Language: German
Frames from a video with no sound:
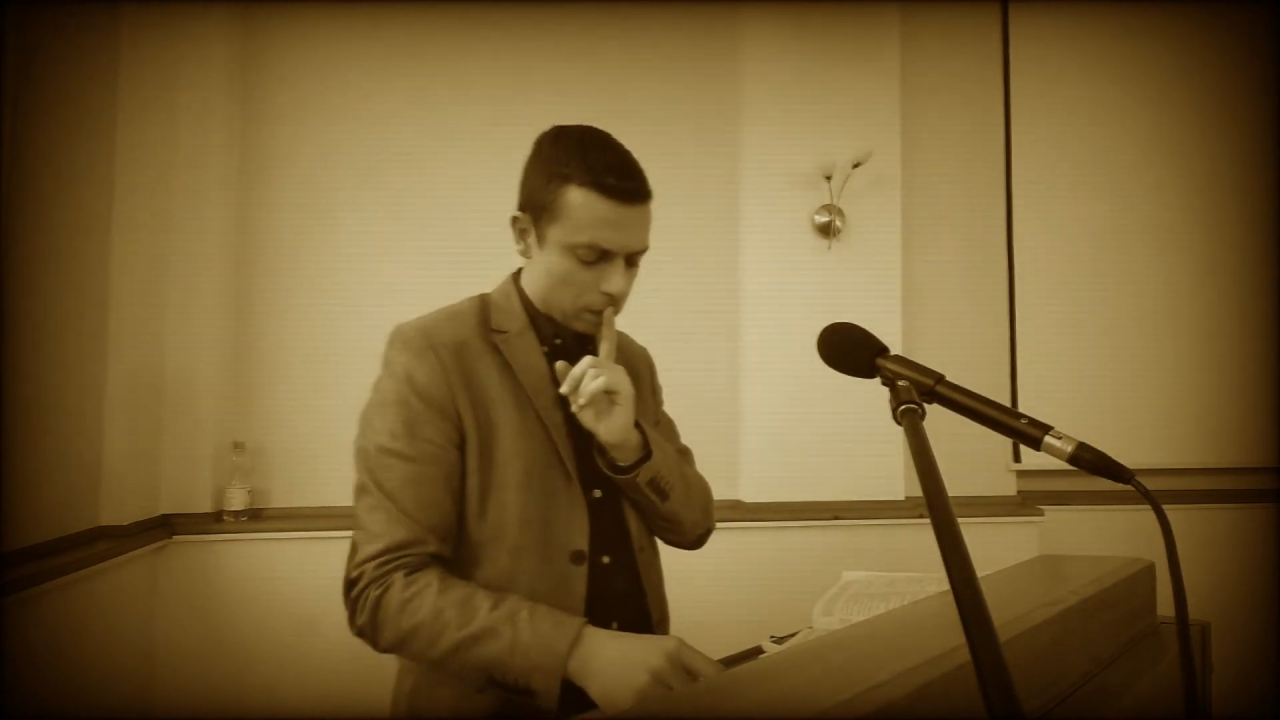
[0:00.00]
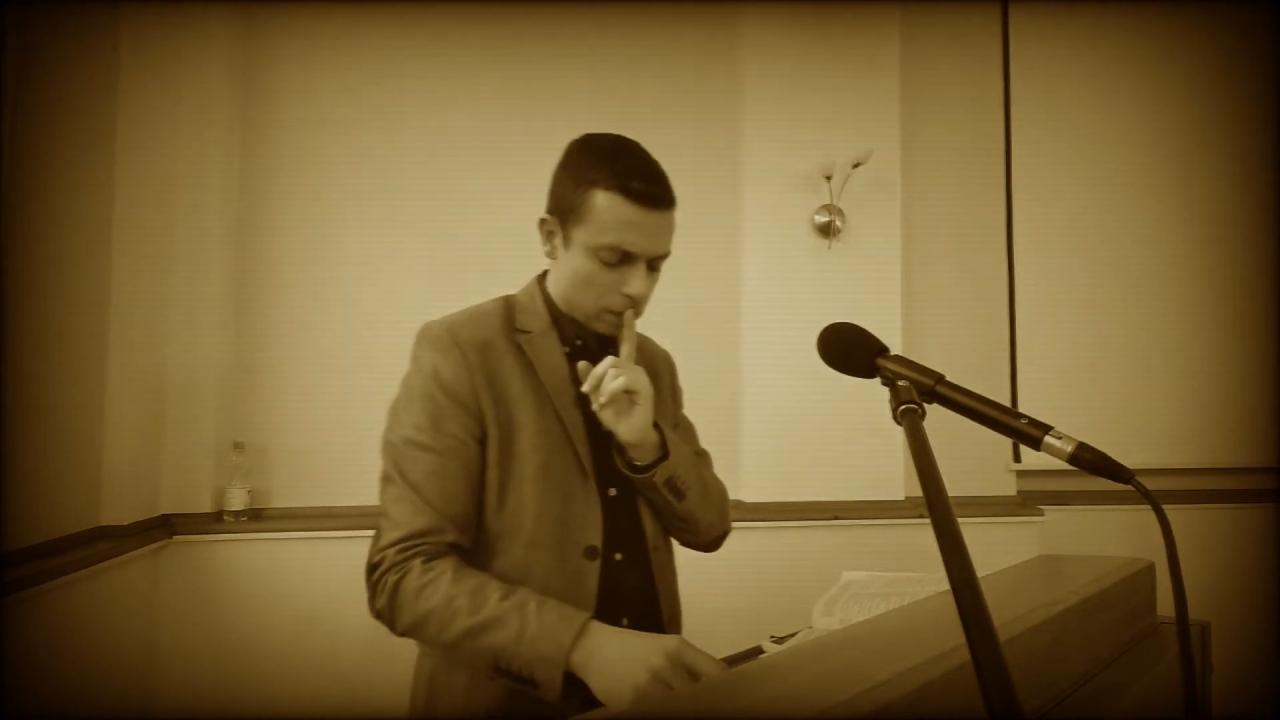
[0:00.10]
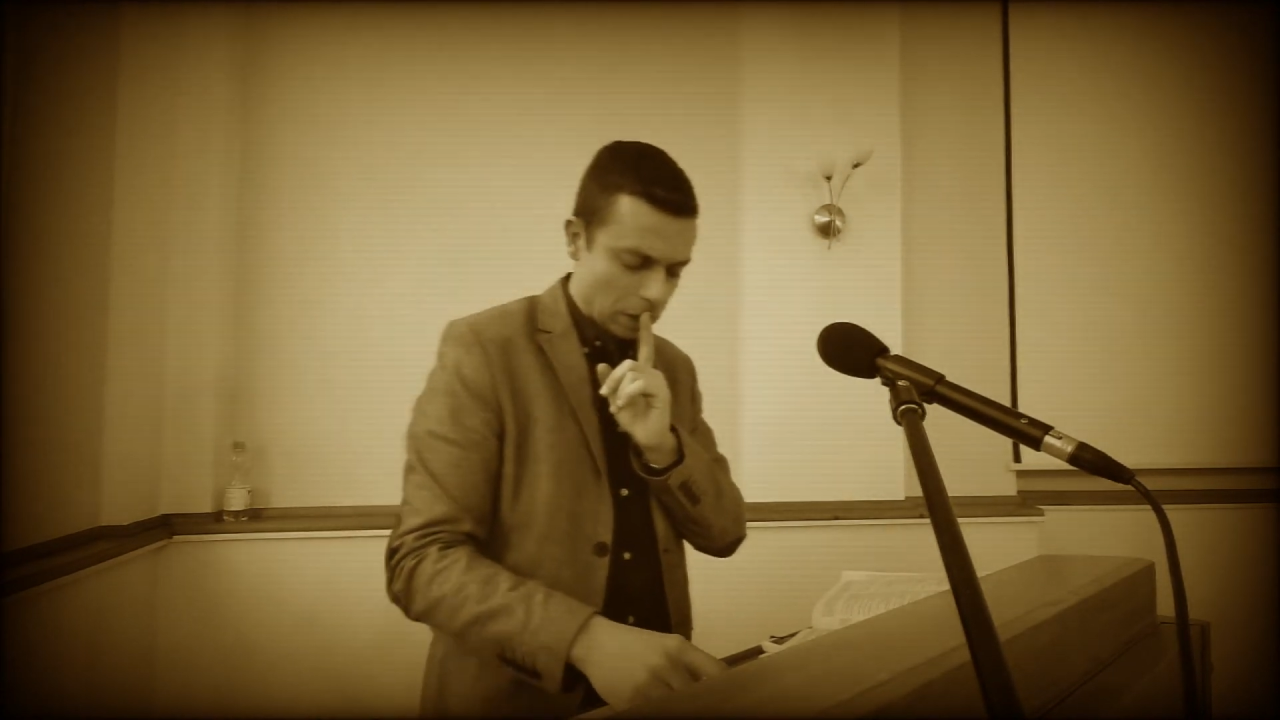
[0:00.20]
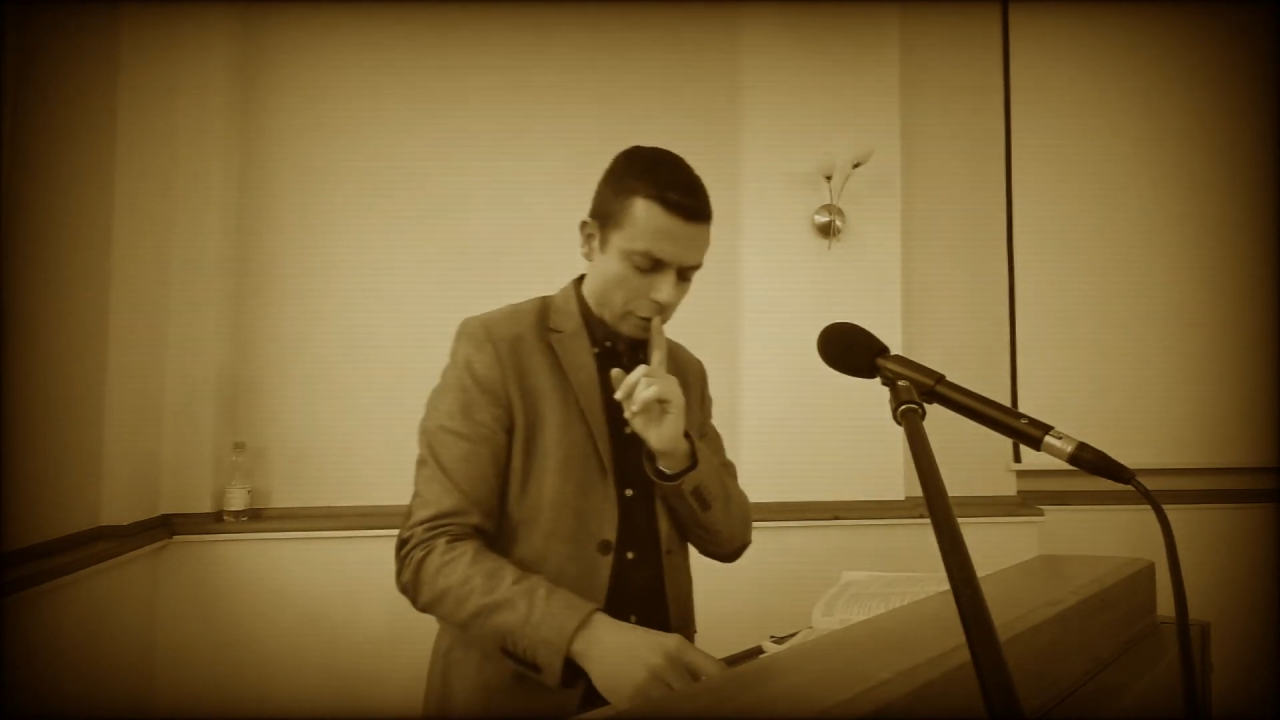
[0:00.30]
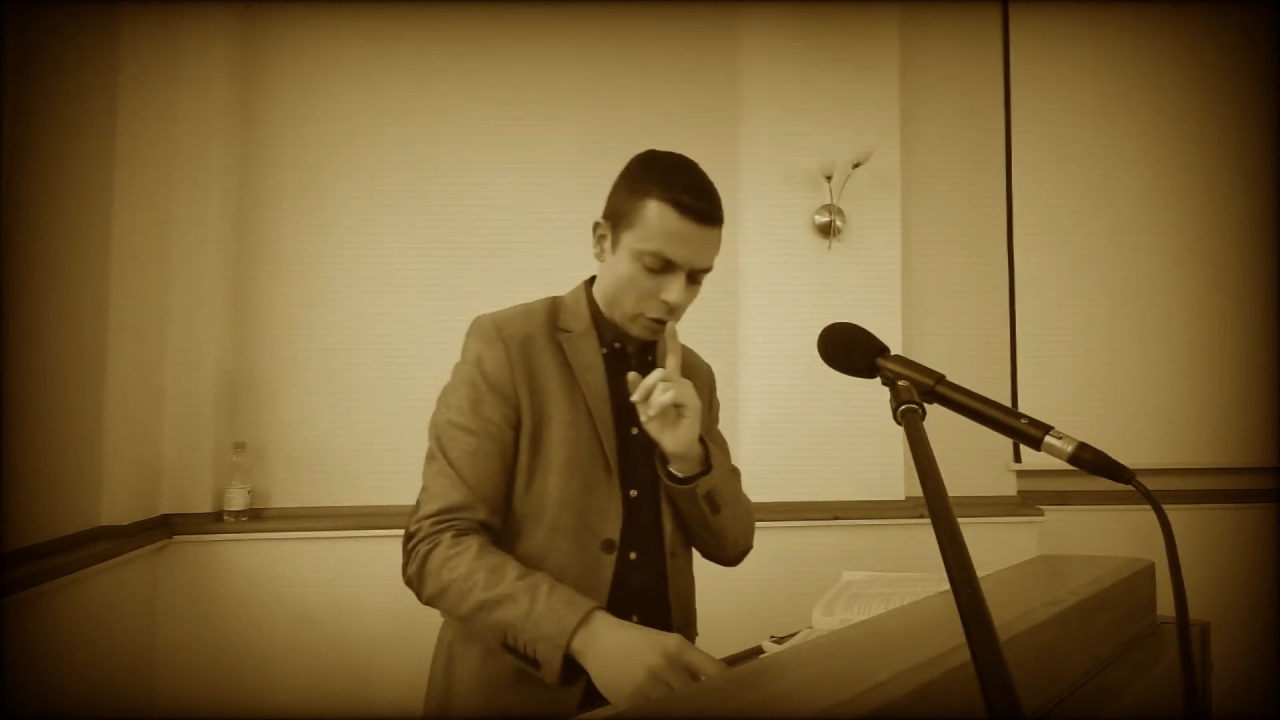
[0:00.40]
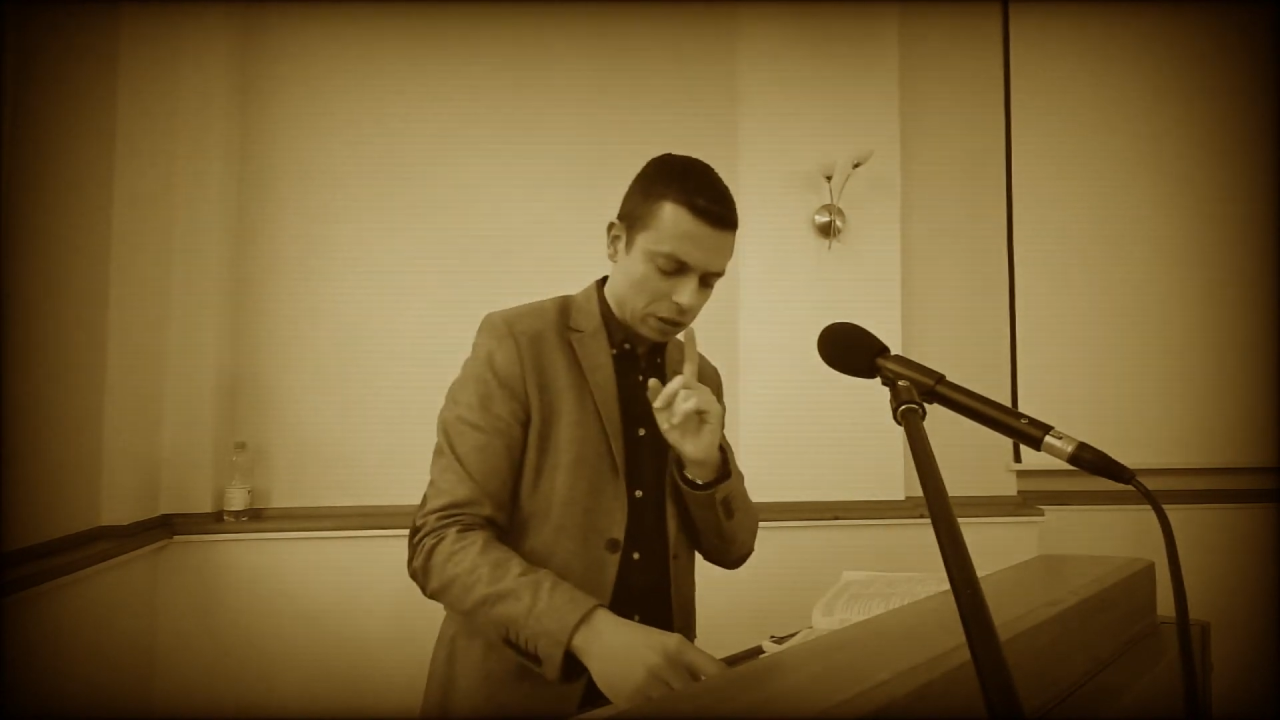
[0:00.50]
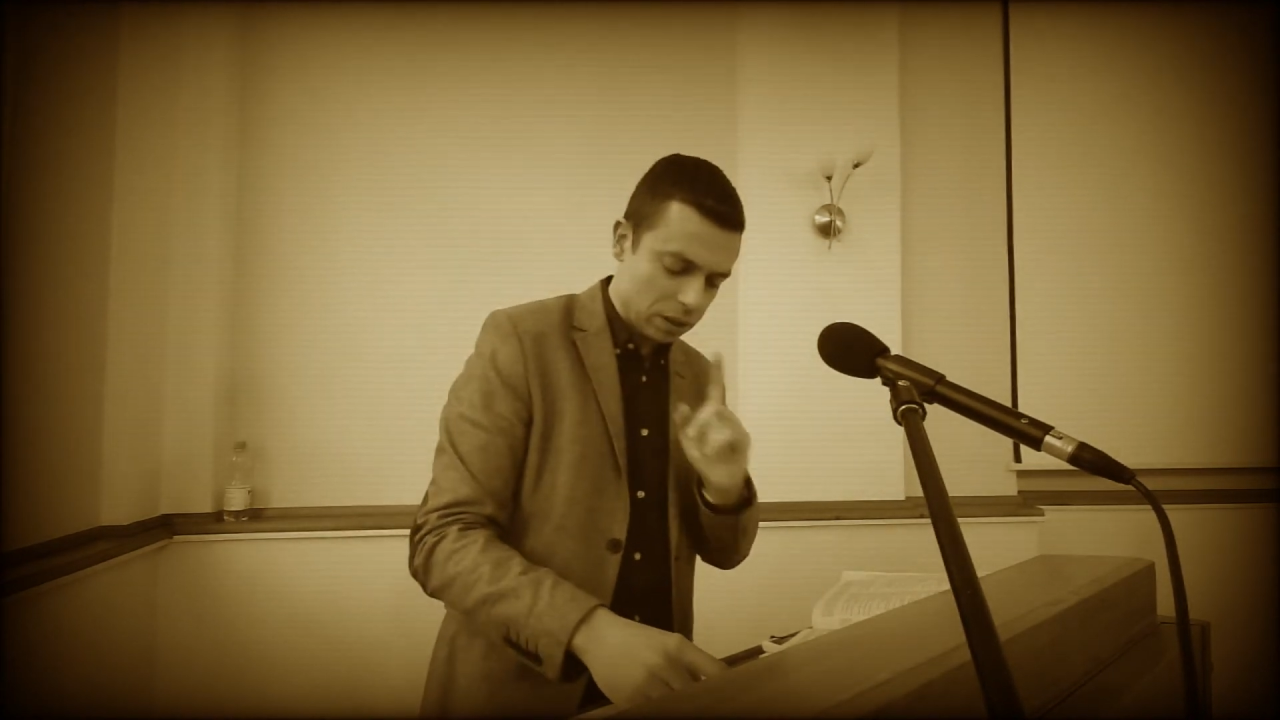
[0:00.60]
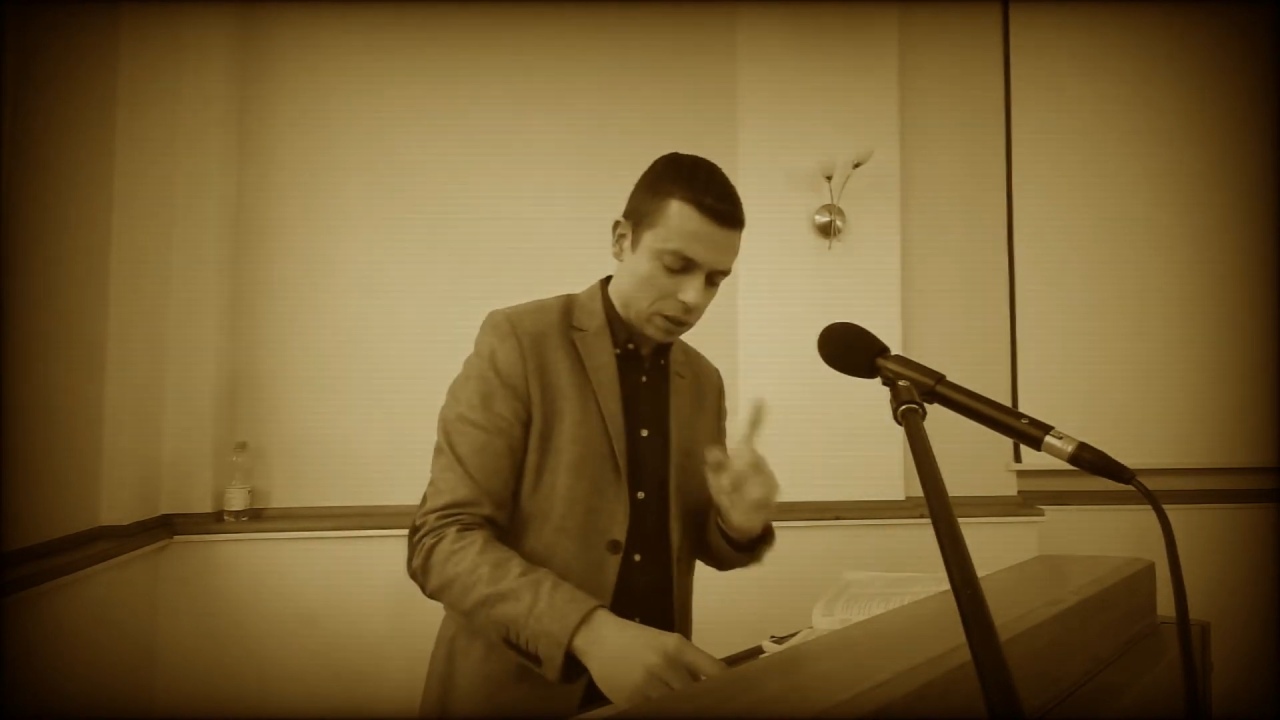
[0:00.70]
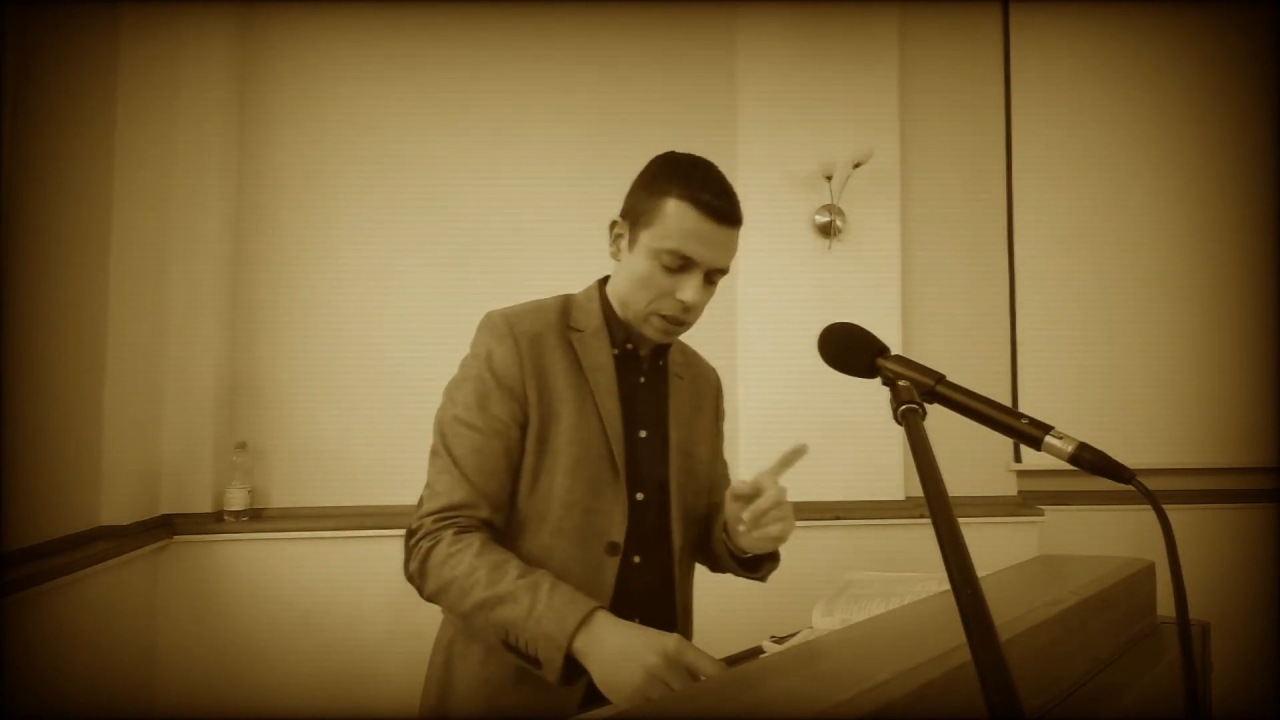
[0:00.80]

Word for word: Dafür hat er sie